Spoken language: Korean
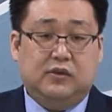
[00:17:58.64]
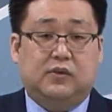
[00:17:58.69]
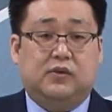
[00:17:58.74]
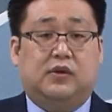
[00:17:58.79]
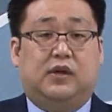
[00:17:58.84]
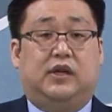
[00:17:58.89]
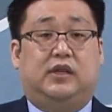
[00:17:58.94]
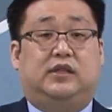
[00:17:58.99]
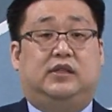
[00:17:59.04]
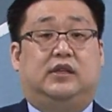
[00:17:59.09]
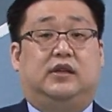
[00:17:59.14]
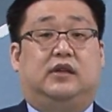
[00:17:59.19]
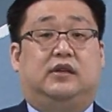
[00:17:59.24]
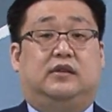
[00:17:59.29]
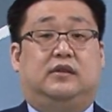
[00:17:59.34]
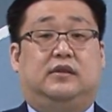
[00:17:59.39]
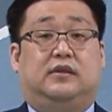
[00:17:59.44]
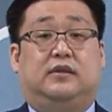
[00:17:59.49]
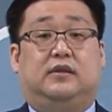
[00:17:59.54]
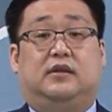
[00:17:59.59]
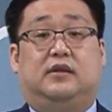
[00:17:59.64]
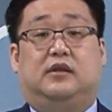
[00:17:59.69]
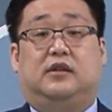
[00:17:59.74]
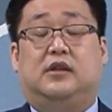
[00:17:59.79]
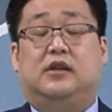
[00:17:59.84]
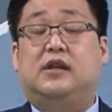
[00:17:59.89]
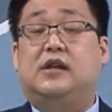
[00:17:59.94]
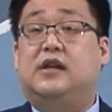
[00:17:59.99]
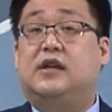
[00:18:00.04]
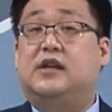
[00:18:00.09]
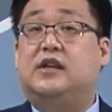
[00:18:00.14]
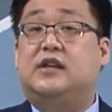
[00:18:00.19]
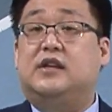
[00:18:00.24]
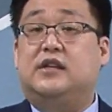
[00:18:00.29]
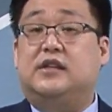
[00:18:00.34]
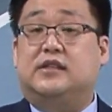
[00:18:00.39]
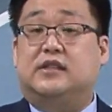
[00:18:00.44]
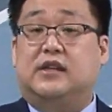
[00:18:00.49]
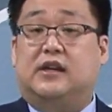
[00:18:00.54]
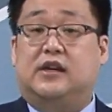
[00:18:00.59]
여호와이니라.
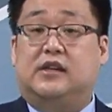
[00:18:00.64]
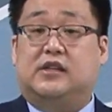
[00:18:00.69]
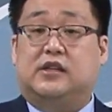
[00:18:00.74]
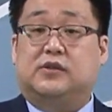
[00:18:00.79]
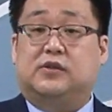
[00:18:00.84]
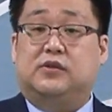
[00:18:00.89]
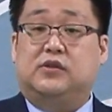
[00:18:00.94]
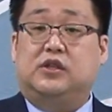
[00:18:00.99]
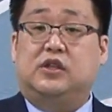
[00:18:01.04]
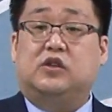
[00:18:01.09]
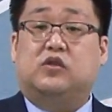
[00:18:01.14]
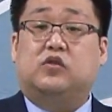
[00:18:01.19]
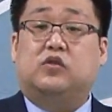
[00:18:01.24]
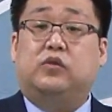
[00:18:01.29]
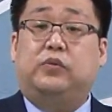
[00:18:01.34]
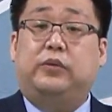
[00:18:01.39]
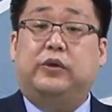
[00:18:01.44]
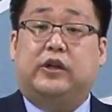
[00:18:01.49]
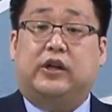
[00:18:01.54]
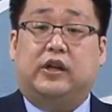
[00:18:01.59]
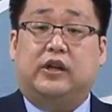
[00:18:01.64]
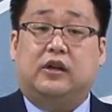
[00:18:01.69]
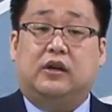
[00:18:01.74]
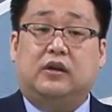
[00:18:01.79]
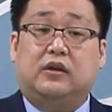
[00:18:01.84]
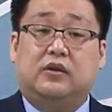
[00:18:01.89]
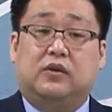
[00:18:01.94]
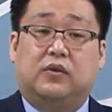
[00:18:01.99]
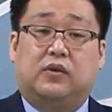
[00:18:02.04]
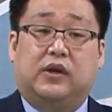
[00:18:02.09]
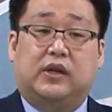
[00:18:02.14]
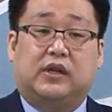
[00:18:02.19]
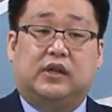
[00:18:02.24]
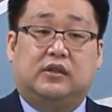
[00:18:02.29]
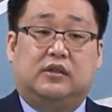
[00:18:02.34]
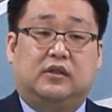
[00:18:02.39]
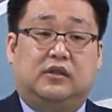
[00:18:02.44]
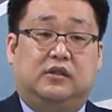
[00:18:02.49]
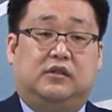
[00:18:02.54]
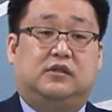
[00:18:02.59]
이스라엘 자손이 구별하여 여호와께
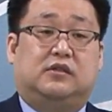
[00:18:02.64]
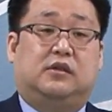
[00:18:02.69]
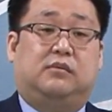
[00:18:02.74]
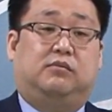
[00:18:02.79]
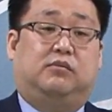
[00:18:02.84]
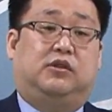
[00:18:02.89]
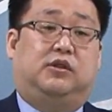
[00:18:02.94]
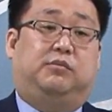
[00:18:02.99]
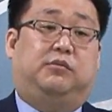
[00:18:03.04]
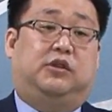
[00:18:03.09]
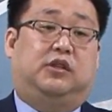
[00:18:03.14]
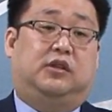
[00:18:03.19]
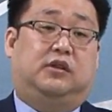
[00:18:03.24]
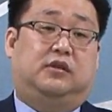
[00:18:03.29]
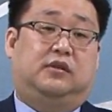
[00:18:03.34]
드리는 선물입니다.